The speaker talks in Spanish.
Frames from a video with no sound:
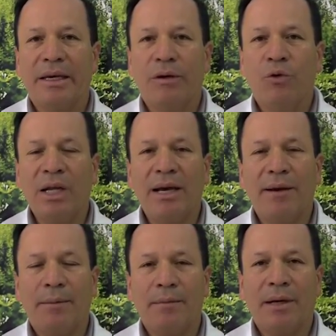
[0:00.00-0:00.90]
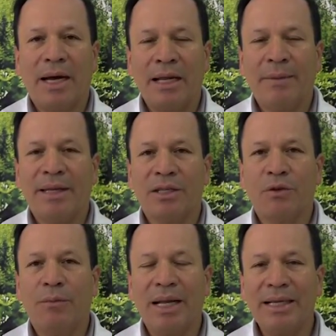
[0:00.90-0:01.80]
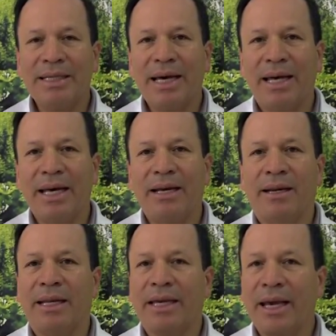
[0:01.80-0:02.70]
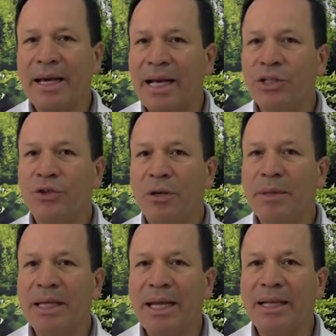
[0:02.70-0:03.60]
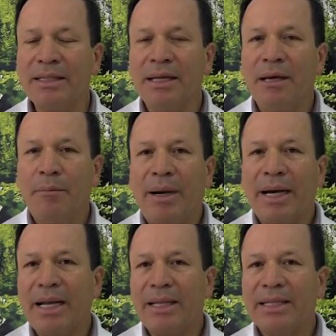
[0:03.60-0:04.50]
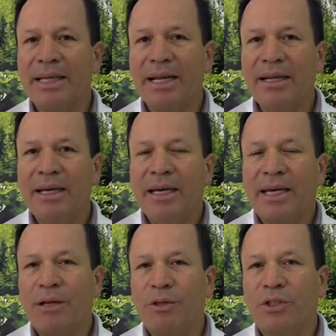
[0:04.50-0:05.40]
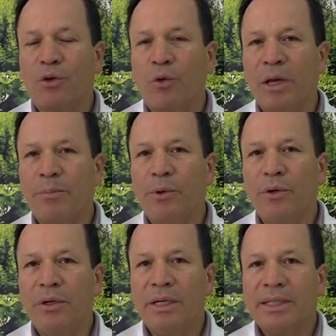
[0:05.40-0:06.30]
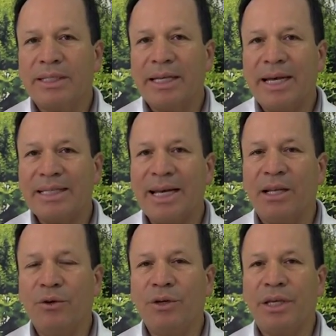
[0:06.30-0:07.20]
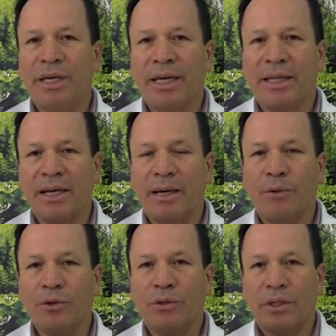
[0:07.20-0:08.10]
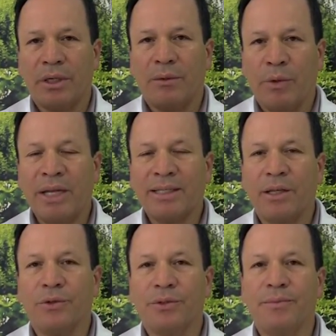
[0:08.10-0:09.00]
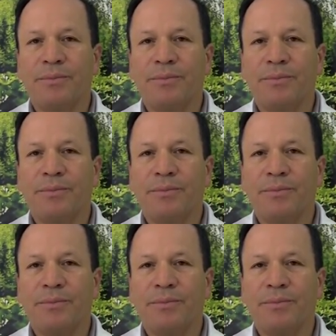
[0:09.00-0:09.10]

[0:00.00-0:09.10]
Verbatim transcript: una alimentación balanceada, rica en calcio y en minerales, va a garantizar que nuestro cuerpo sea sano y que tengamos buena salud